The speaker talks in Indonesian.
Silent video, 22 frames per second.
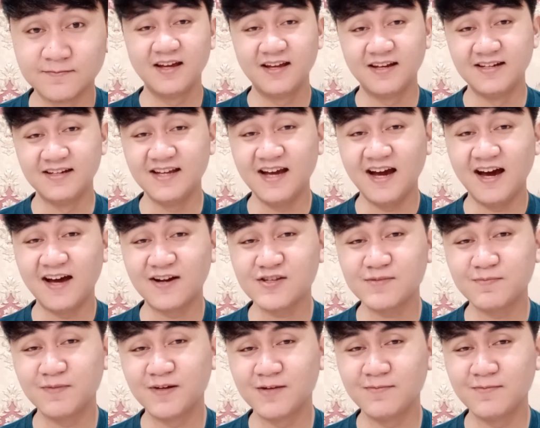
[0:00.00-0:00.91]
Dia
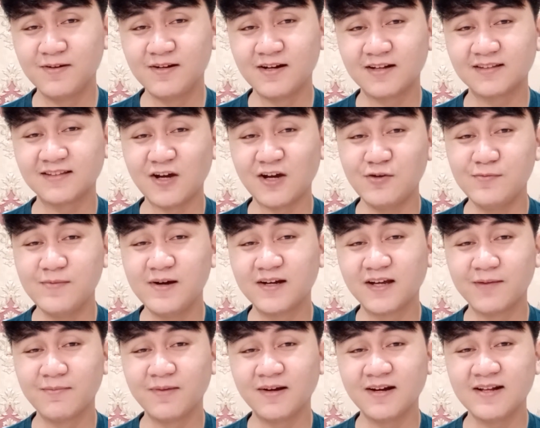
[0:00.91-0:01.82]
harus benar-benar tahu
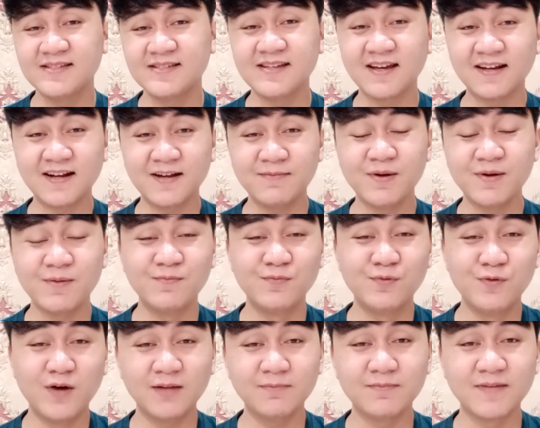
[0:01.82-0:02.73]
bagaimana cara
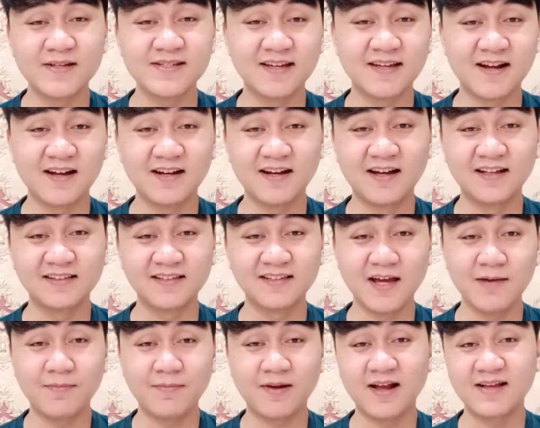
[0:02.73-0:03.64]
membuat
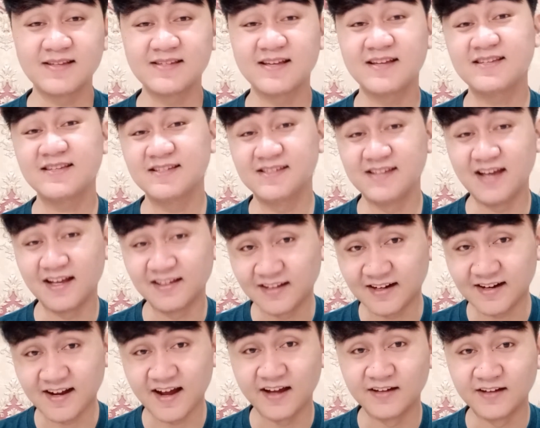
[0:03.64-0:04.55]
masyarakatnya merasa
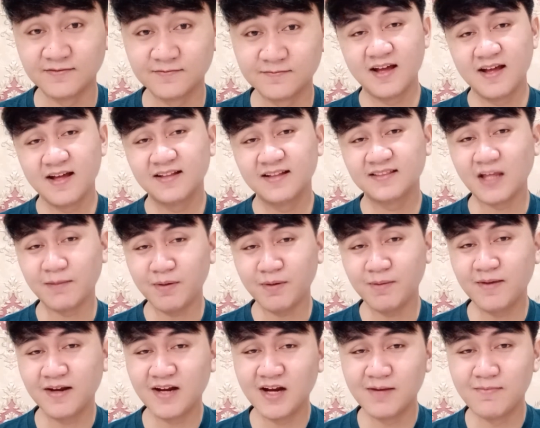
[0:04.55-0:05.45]
sejahtera. Tapi
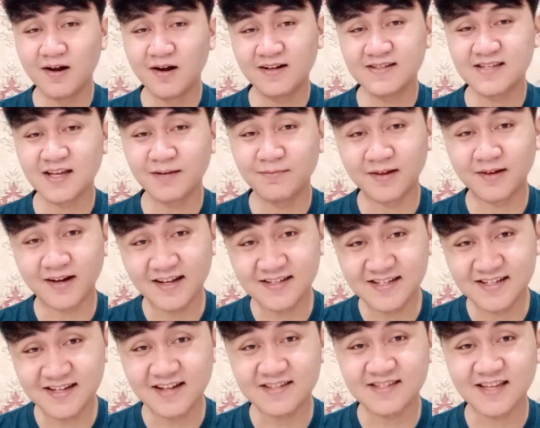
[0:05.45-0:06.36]
beda banget sama
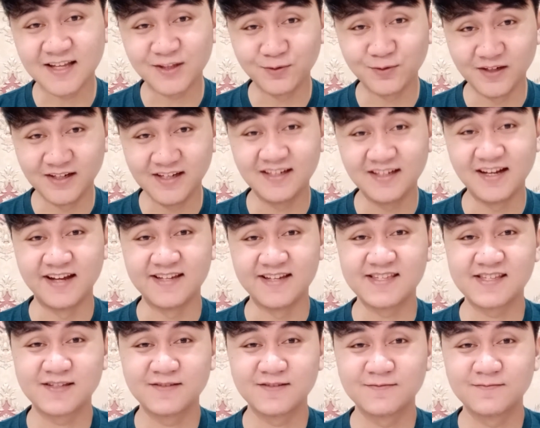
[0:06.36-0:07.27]
raja yang satu ini,
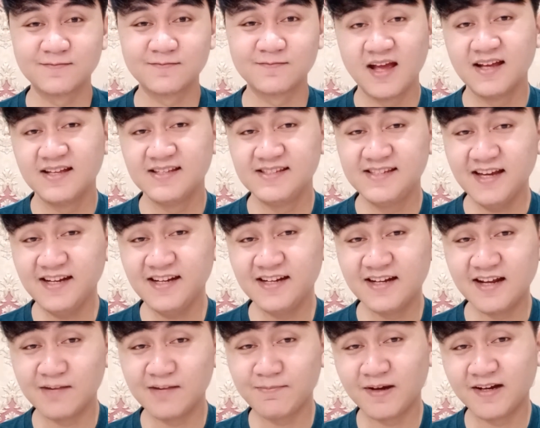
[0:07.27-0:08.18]
guys.
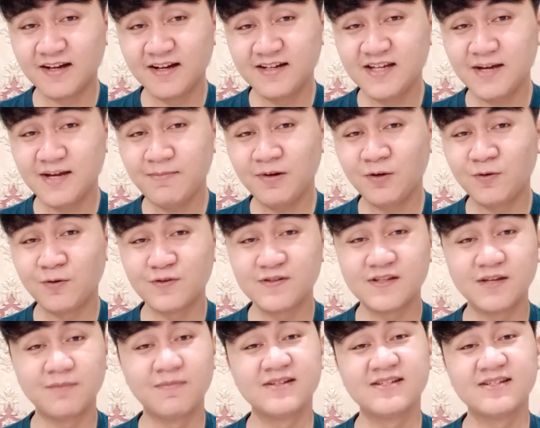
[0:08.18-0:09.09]
Jadi daripada dia
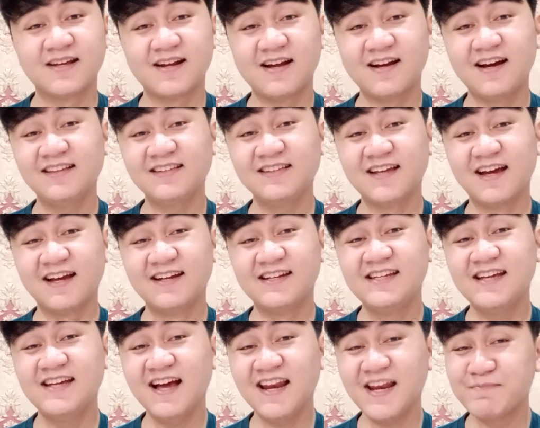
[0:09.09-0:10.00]
mengurusi masyarakatnya,
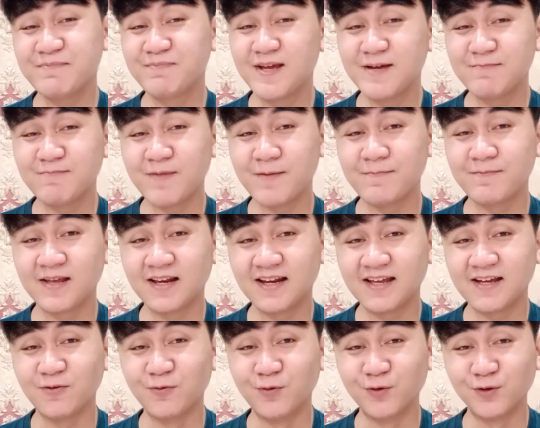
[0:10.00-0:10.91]
dia lebih
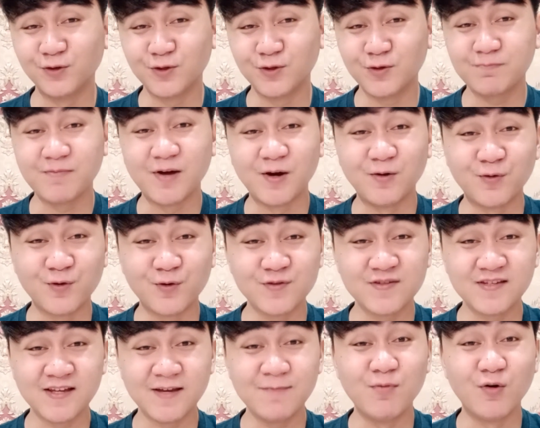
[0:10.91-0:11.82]
memilih untuk
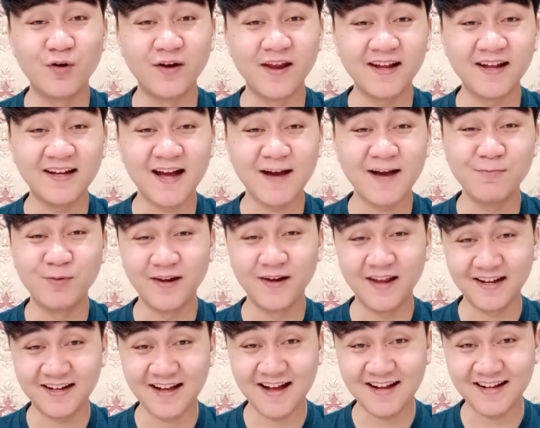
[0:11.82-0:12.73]
mengurusi
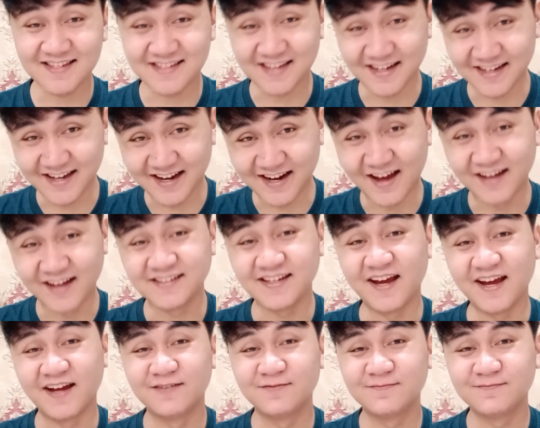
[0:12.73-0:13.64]
boneka-boneka
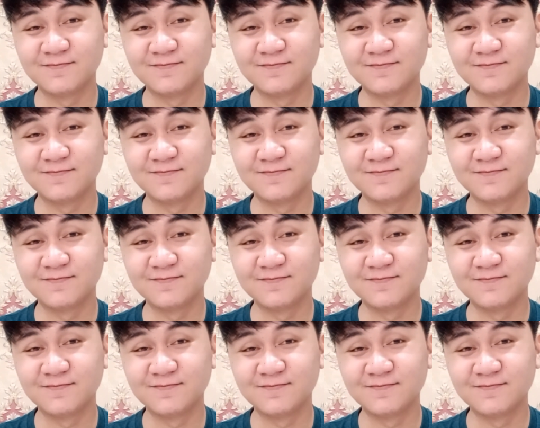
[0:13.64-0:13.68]
kesayangannya.